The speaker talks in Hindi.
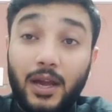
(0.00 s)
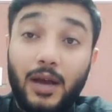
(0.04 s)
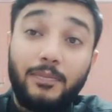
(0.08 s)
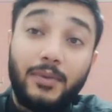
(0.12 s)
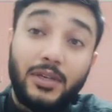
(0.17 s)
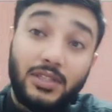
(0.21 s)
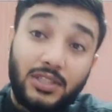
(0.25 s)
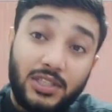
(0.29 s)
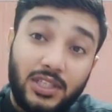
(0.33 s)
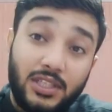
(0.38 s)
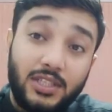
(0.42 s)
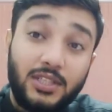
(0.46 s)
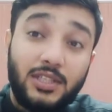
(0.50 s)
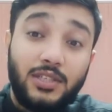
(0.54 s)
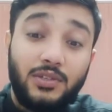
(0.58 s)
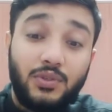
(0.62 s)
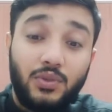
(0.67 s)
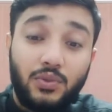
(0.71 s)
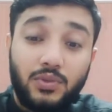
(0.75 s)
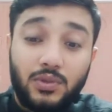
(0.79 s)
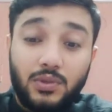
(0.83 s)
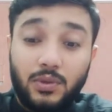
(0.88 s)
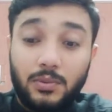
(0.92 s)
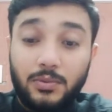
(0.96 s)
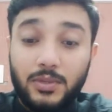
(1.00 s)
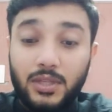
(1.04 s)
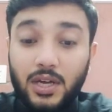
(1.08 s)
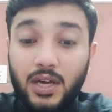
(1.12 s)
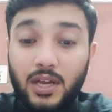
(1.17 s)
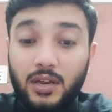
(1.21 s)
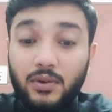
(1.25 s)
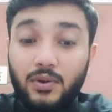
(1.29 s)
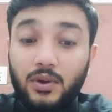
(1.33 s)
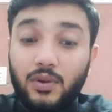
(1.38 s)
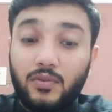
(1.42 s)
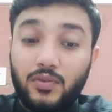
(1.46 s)
आप अच्छी चीज़ उसको बता
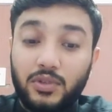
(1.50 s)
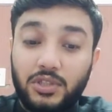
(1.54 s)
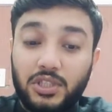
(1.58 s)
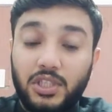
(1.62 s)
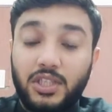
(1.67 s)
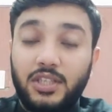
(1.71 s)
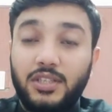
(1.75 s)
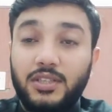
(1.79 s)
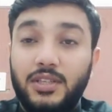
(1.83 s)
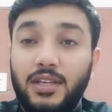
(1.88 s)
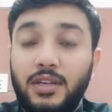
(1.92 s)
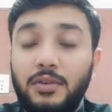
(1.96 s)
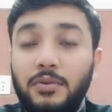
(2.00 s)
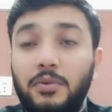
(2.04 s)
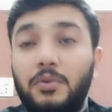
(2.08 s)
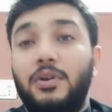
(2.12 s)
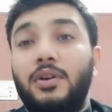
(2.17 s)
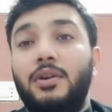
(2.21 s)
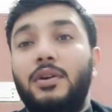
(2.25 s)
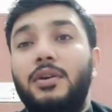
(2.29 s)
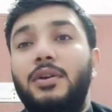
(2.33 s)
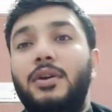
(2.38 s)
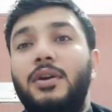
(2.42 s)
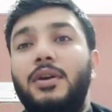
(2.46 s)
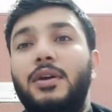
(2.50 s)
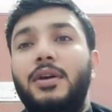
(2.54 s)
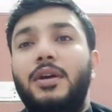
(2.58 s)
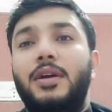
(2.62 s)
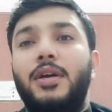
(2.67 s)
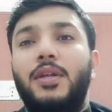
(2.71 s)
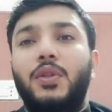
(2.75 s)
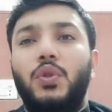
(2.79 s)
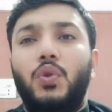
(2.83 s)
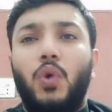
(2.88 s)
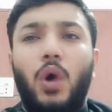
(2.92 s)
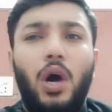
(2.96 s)
रहे हो और वो चेंज नहीं हो
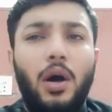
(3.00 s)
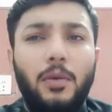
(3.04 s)
रहा तो